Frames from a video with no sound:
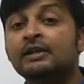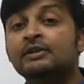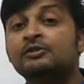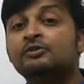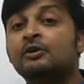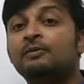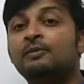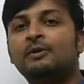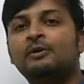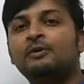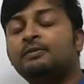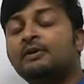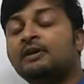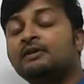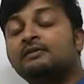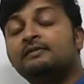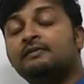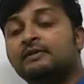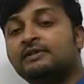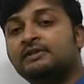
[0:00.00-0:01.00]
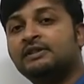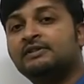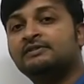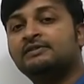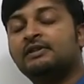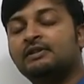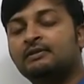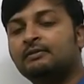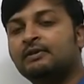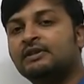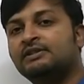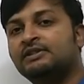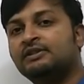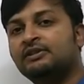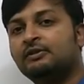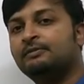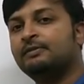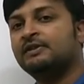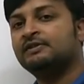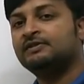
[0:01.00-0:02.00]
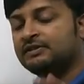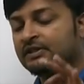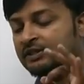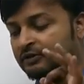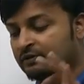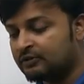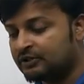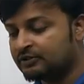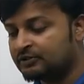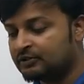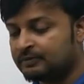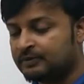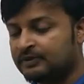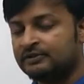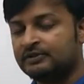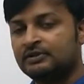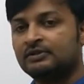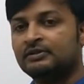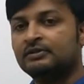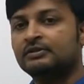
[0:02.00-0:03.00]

सो ओपन लूप ट्रांसफर फंक्शन इज नथिंग बट जी ओपेस टू एच ओपेस